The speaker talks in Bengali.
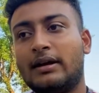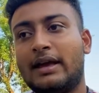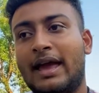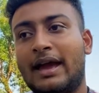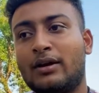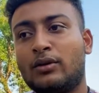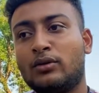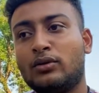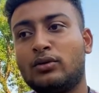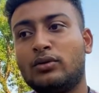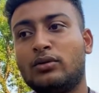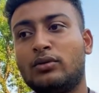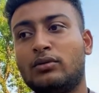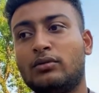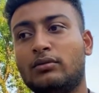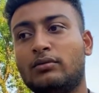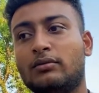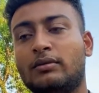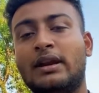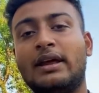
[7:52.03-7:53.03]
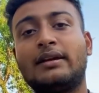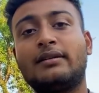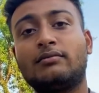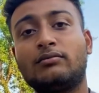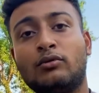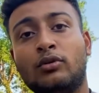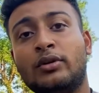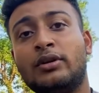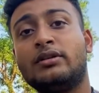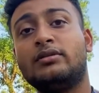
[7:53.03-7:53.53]
এখনও লাইক
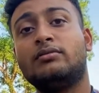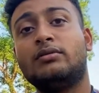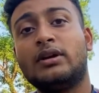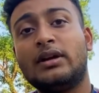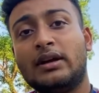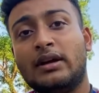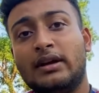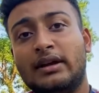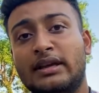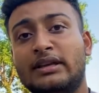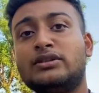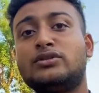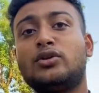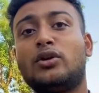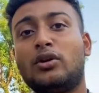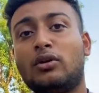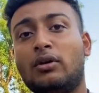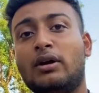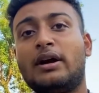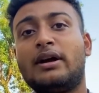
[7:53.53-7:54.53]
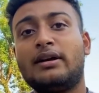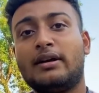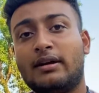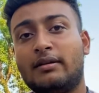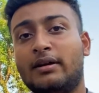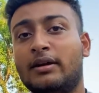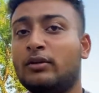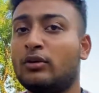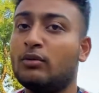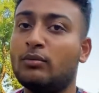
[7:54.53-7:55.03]
ওই ইনস্টল হওয়া
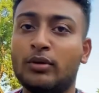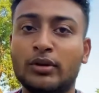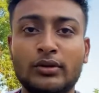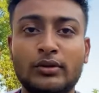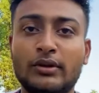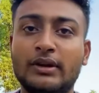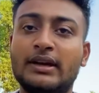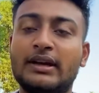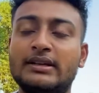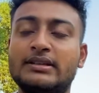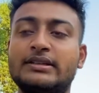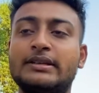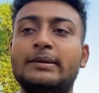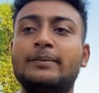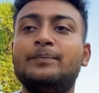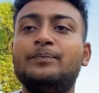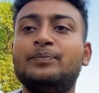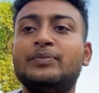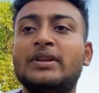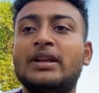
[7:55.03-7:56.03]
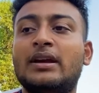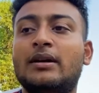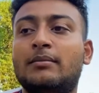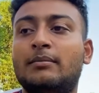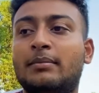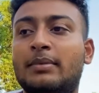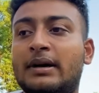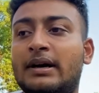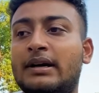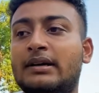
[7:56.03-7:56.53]
এগুলো বন্ধ হয়ে গেছে
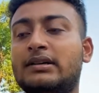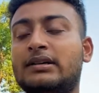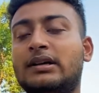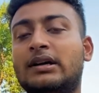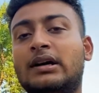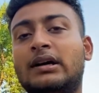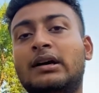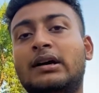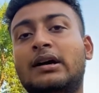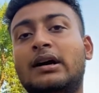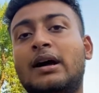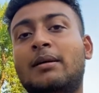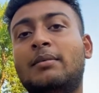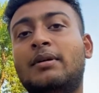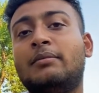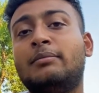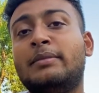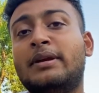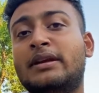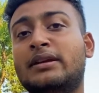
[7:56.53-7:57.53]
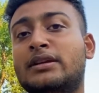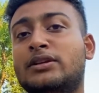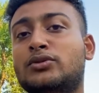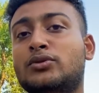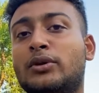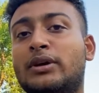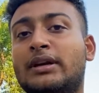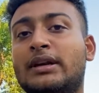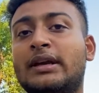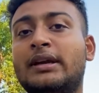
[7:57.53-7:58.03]
বাট আমার মেইন ইস্যু
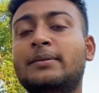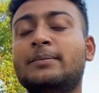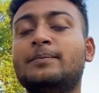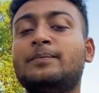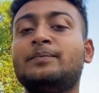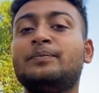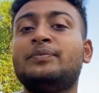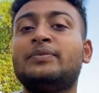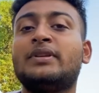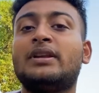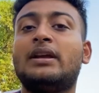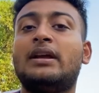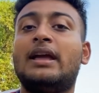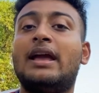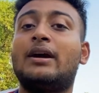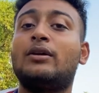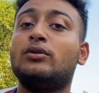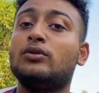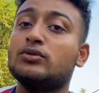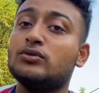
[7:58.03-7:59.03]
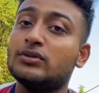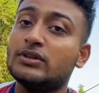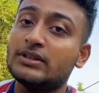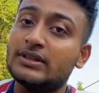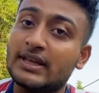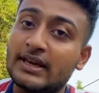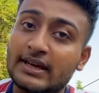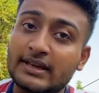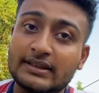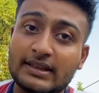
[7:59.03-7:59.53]
এটাই এখনও যদি
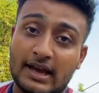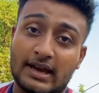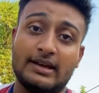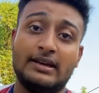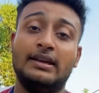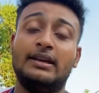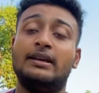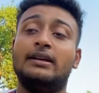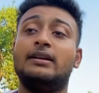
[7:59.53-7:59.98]
থেকে থাকে